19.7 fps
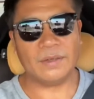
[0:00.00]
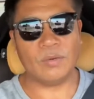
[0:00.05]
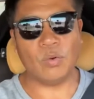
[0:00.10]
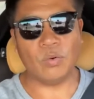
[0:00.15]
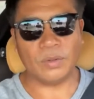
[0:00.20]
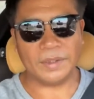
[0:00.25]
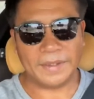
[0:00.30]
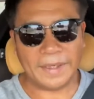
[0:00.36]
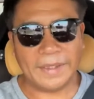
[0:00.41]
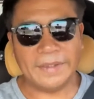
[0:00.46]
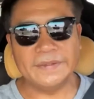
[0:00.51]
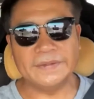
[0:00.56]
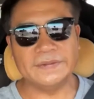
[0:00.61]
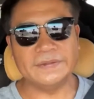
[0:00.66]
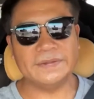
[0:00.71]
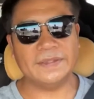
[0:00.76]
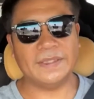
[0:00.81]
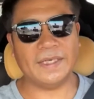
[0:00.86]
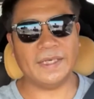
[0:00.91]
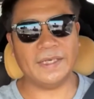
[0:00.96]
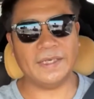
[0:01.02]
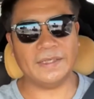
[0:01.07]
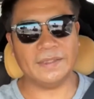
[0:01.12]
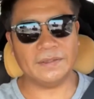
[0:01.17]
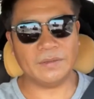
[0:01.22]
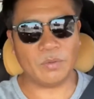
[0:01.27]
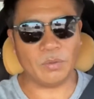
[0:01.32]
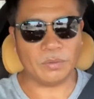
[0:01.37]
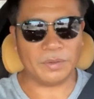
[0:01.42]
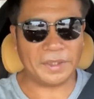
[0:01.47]
ขุดดินนะฮะ
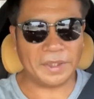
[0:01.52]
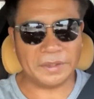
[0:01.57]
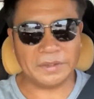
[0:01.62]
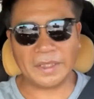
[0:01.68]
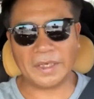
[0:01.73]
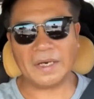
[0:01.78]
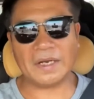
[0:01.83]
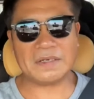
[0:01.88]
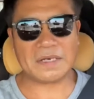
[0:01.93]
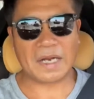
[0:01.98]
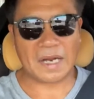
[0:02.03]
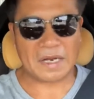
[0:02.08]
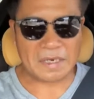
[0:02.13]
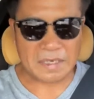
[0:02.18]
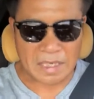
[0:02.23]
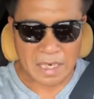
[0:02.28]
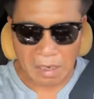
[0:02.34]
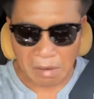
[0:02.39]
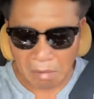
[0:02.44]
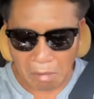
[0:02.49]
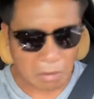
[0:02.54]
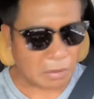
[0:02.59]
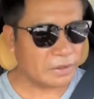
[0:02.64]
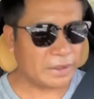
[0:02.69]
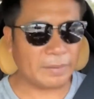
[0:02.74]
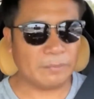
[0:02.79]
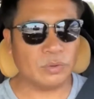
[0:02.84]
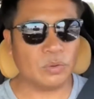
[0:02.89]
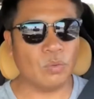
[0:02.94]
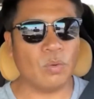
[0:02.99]
ขุดดินให้ร่างกายเหงื่อออก
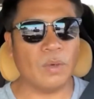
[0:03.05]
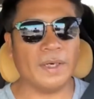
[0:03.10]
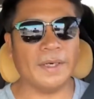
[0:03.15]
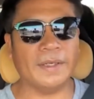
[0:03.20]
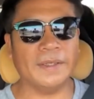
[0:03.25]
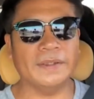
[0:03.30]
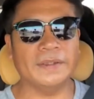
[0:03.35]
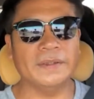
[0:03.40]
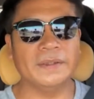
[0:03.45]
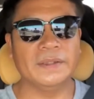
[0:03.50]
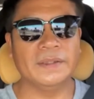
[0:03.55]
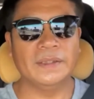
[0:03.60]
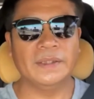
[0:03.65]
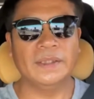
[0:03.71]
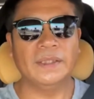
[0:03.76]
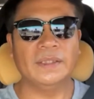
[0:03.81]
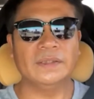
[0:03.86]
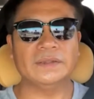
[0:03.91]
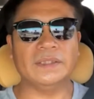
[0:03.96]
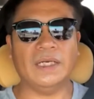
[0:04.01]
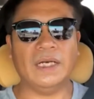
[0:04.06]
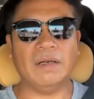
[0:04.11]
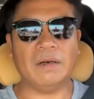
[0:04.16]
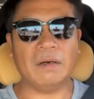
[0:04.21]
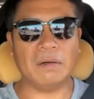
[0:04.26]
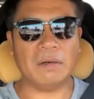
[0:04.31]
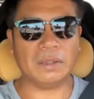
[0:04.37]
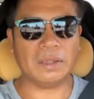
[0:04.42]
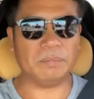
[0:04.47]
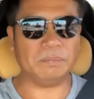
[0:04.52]
เต็มตัวเลยสร็จแล้ว
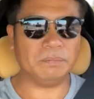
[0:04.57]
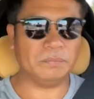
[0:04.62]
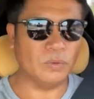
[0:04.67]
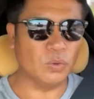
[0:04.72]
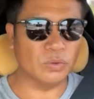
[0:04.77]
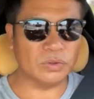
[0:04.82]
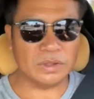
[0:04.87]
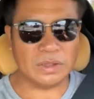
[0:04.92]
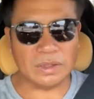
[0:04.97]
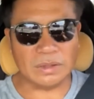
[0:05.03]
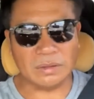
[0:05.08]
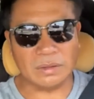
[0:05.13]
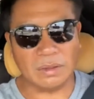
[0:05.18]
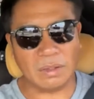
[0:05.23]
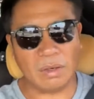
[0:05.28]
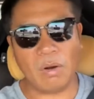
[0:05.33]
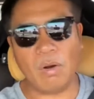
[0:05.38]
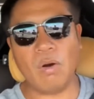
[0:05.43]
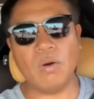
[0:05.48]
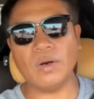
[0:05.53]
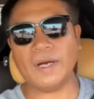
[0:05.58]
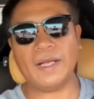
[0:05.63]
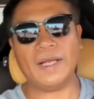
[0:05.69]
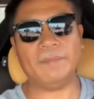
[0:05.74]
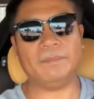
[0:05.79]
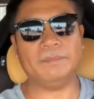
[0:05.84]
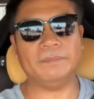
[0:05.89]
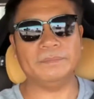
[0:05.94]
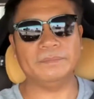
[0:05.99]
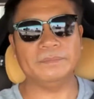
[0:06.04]
เราก็จะรู้สึกโล่งนะค
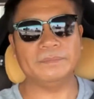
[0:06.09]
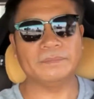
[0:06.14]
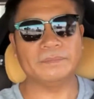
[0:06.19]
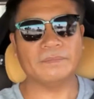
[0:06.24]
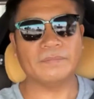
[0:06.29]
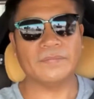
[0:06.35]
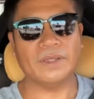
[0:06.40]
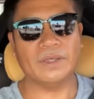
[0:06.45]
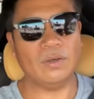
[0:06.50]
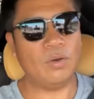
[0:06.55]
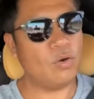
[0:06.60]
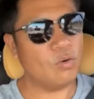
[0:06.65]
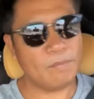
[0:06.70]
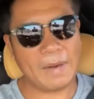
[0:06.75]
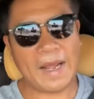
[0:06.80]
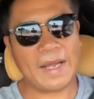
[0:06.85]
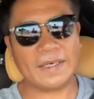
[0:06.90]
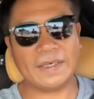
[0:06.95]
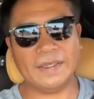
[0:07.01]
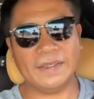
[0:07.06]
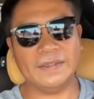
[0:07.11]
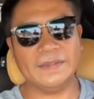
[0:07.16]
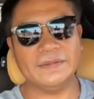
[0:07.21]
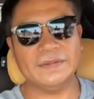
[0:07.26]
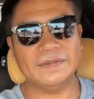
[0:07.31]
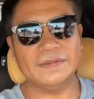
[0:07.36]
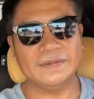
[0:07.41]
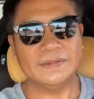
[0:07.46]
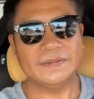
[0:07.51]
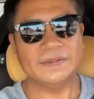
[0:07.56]
รับ โล่งมากเลย
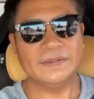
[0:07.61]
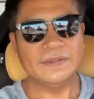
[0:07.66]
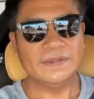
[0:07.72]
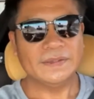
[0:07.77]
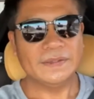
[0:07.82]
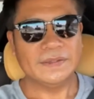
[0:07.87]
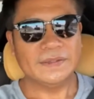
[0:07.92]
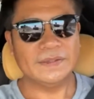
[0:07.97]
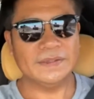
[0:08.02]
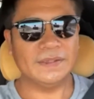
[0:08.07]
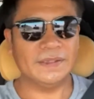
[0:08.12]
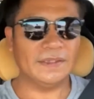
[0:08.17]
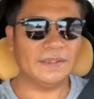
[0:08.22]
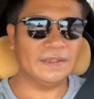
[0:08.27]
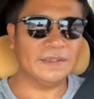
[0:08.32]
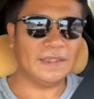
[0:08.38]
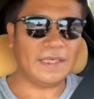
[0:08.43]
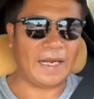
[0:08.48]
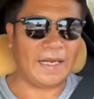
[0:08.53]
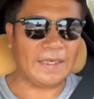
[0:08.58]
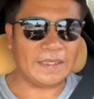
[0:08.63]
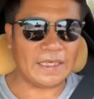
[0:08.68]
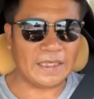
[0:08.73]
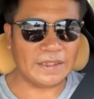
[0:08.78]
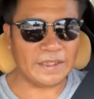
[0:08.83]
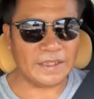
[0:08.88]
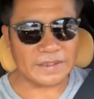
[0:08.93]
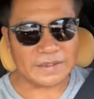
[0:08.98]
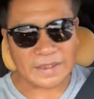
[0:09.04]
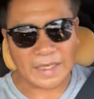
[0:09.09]
คือหายใจ
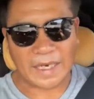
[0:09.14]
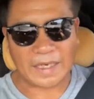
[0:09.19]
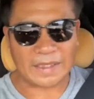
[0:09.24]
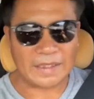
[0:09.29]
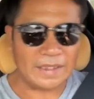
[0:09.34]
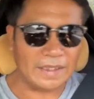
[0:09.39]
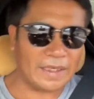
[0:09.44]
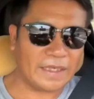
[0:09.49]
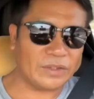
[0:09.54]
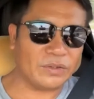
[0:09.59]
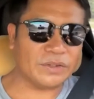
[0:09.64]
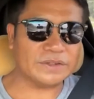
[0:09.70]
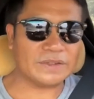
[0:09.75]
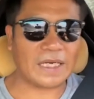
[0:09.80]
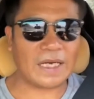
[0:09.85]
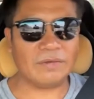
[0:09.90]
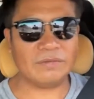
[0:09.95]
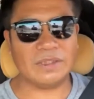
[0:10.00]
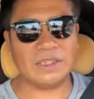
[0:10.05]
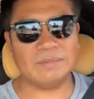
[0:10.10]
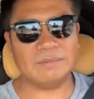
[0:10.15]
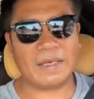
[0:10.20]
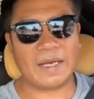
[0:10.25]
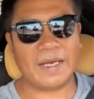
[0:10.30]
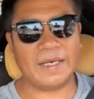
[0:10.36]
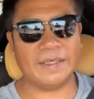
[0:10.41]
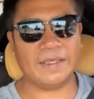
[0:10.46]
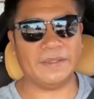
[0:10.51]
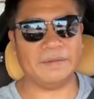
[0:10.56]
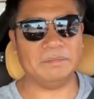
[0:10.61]
ติดขัดหรืออะไรตอนเช้าตื่นมา
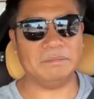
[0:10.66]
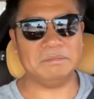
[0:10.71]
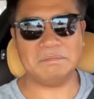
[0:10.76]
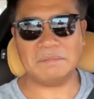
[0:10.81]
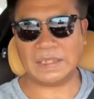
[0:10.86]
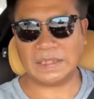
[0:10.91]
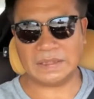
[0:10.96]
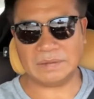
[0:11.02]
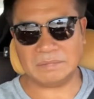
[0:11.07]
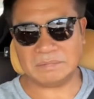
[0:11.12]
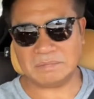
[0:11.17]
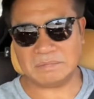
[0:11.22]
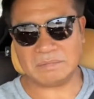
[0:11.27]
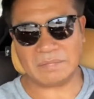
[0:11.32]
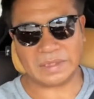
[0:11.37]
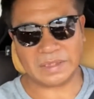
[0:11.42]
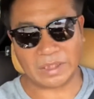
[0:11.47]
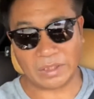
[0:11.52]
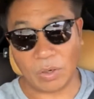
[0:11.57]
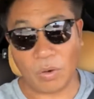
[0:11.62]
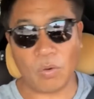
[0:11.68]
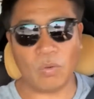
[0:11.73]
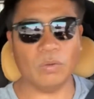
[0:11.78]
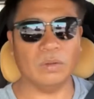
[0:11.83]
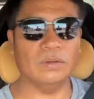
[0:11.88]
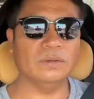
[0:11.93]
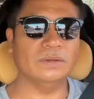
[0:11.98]
เนี่ยมันมันจะโล่ง